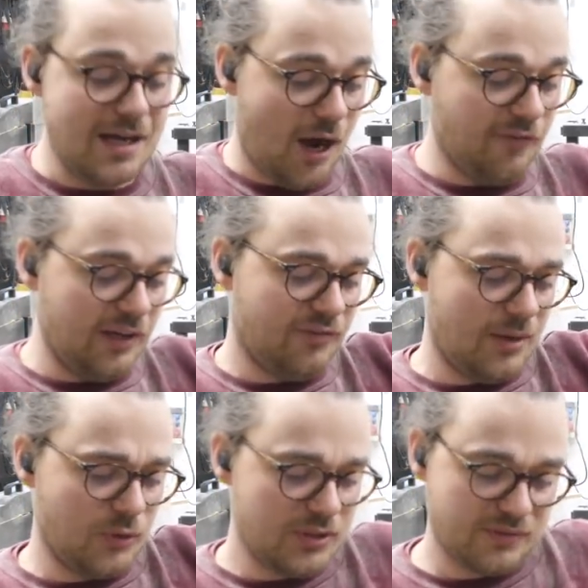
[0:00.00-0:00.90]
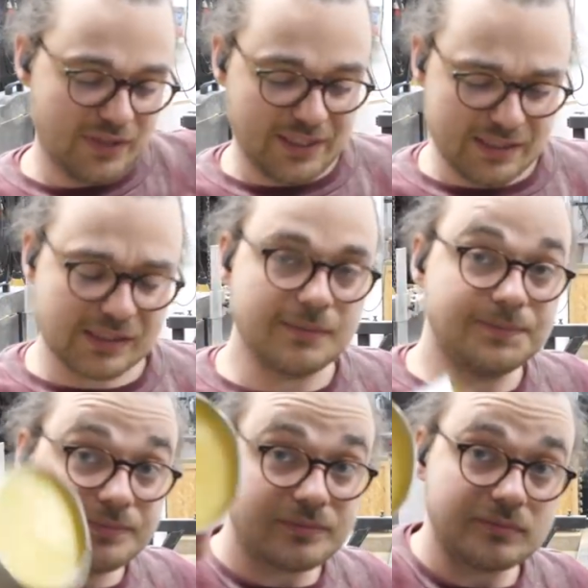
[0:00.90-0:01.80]
Auf jeden Fall benutzen wir das.
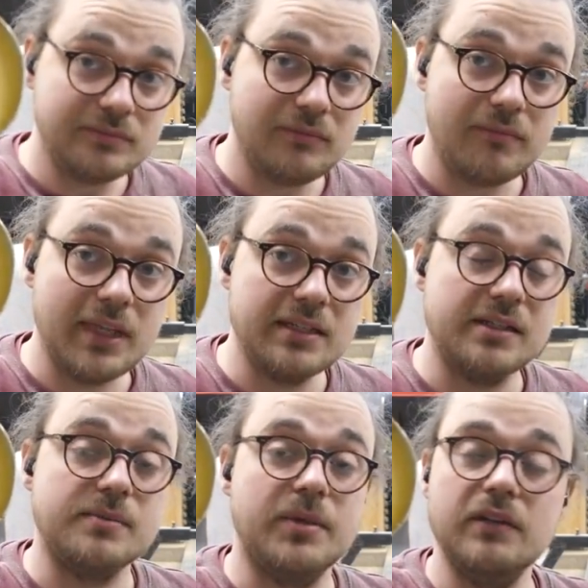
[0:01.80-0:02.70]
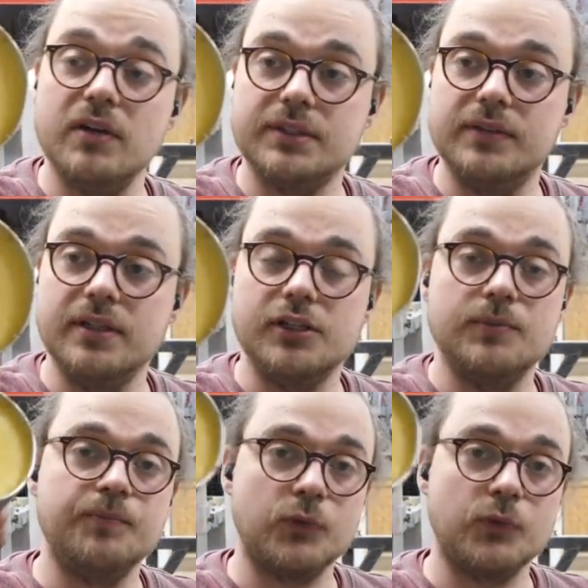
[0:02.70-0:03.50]
Das ist ein Bienenwachs-Finish,